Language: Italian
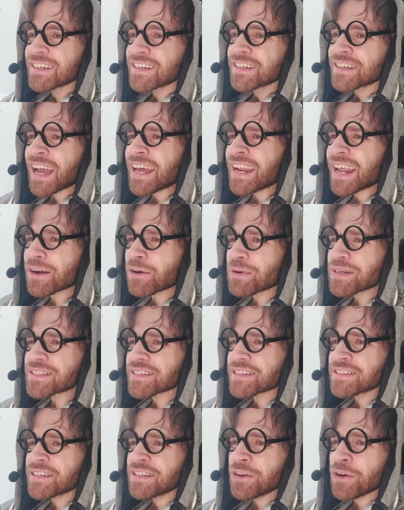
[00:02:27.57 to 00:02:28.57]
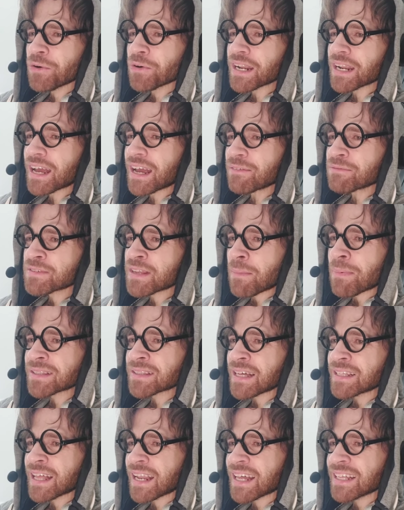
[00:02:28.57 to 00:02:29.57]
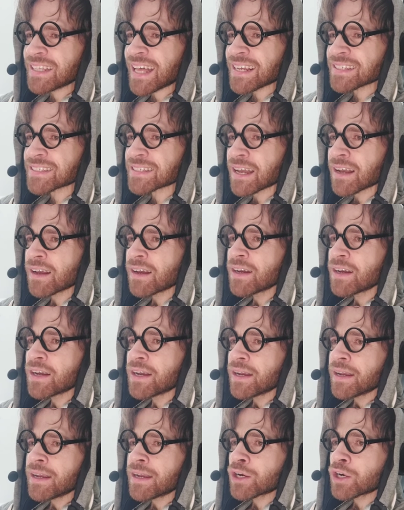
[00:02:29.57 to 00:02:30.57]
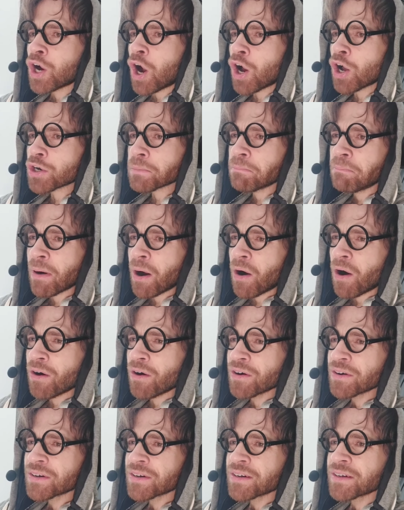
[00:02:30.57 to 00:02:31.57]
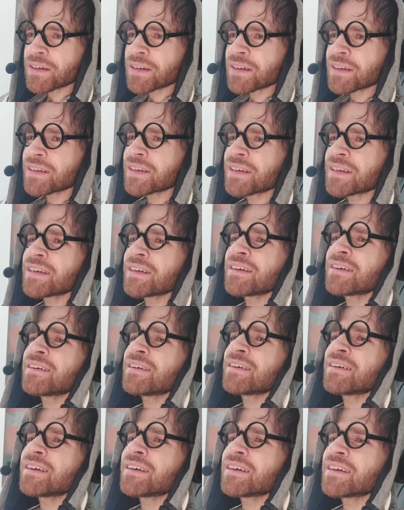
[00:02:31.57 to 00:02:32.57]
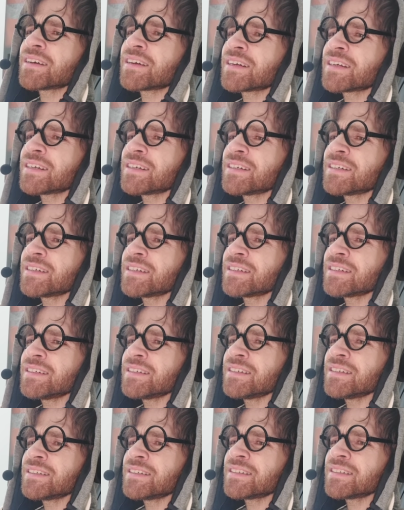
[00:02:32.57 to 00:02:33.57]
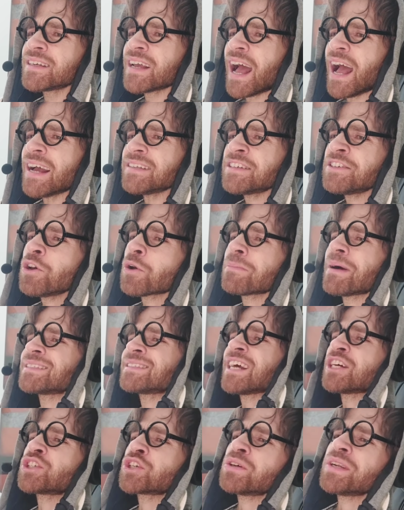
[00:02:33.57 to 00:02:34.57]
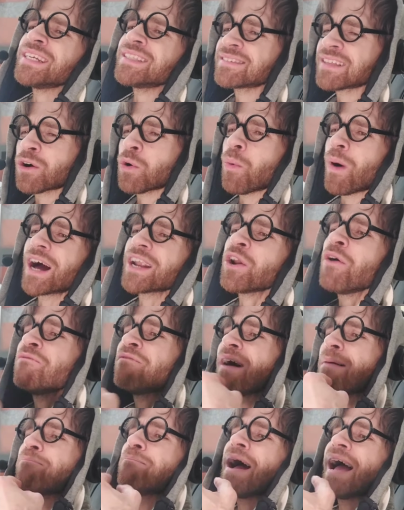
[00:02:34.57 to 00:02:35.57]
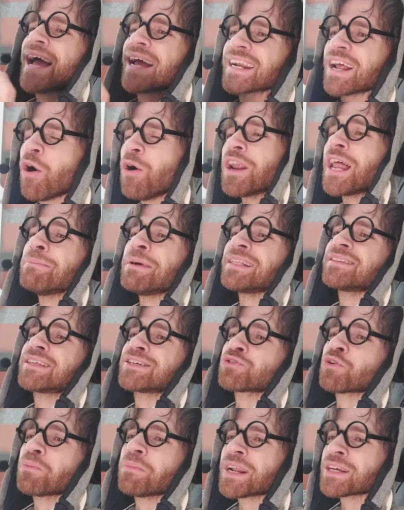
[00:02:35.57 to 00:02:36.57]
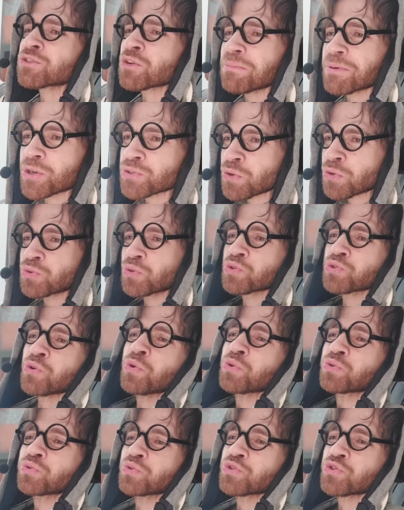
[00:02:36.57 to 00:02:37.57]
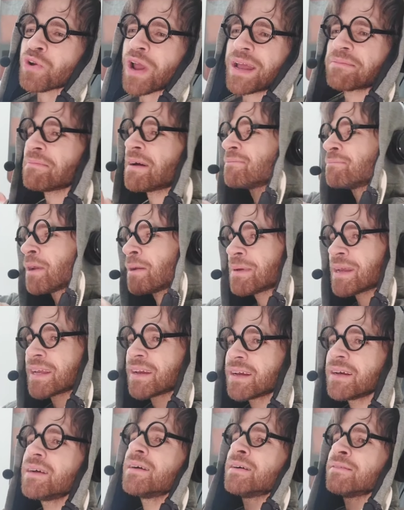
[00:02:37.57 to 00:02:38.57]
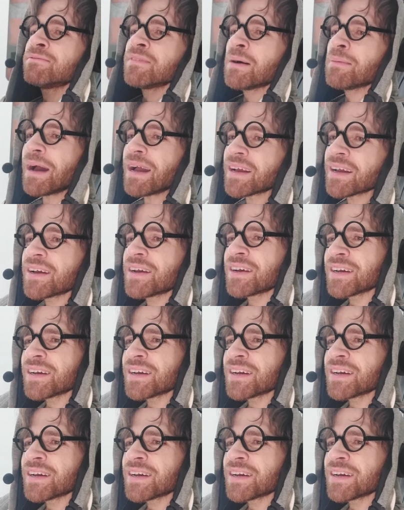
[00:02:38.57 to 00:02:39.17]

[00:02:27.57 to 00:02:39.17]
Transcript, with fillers: Che era questo, signora? Sta partendo dalla testa. Il corpo? Vediamo cosa ne viene fuori, signor. Eh, signor, ma sta scritta qua, non va bene. O la mette sopra, sopra, sotto, sotto. Cioè, beh, bene. Ecco. vabbè.